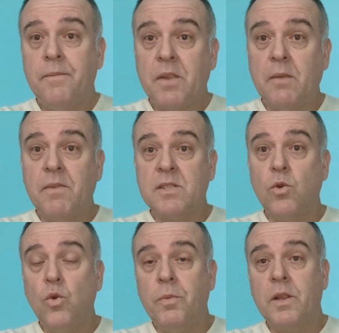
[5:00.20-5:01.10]
там вас
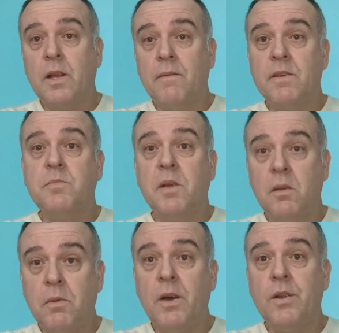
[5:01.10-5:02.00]
любят, там вас
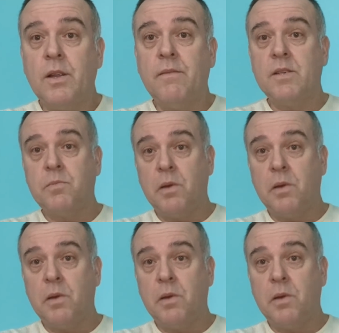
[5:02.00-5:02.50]
понимают, там вас